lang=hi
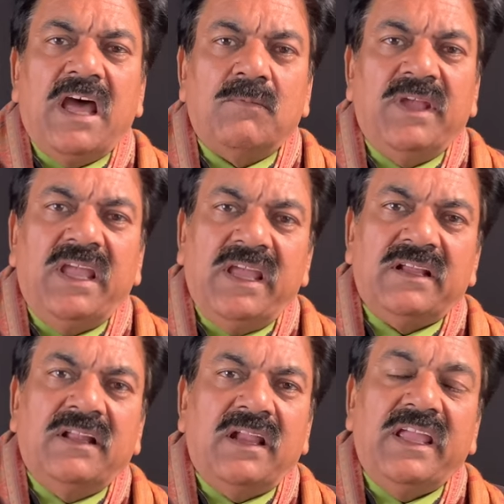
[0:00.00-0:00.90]
बार में एक
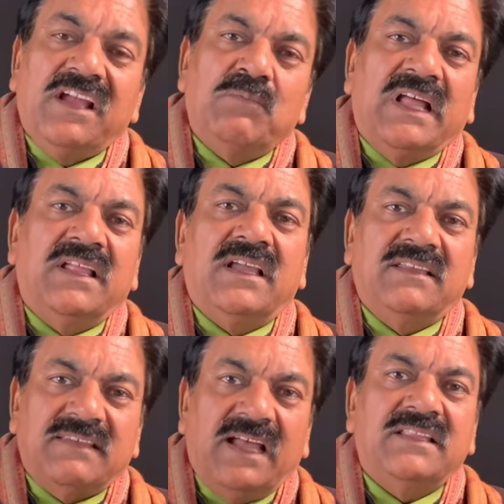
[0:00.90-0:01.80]
नर एक मादा के
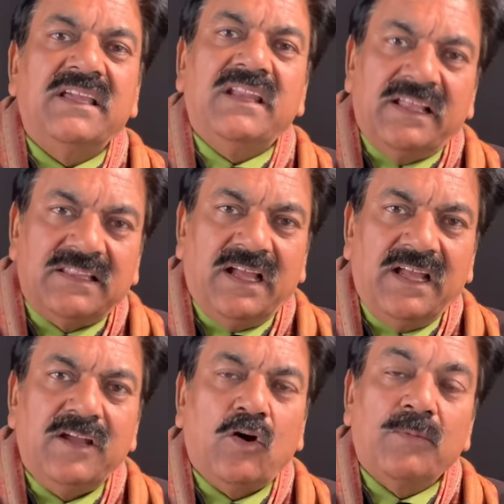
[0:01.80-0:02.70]
साथ ही रहता है और